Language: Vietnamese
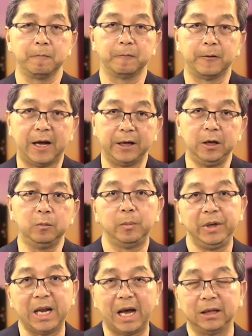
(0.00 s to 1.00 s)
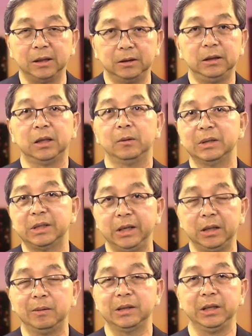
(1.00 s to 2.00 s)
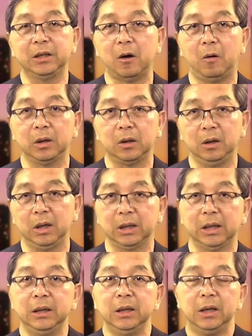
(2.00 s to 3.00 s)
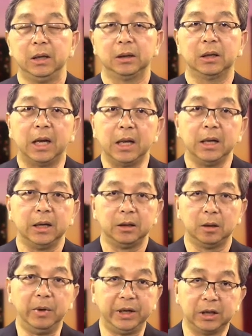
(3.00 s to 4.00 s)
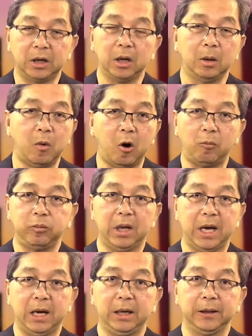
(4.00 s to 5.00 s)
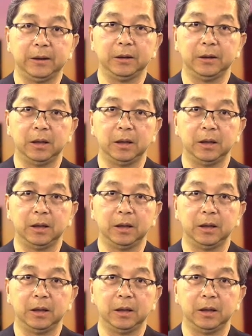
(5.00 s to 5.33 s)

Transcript: và nếu mà bị nặng nữa thì tới bác sĩ để bác sĩ coi coi là cái tức là nó bị cái đó là một là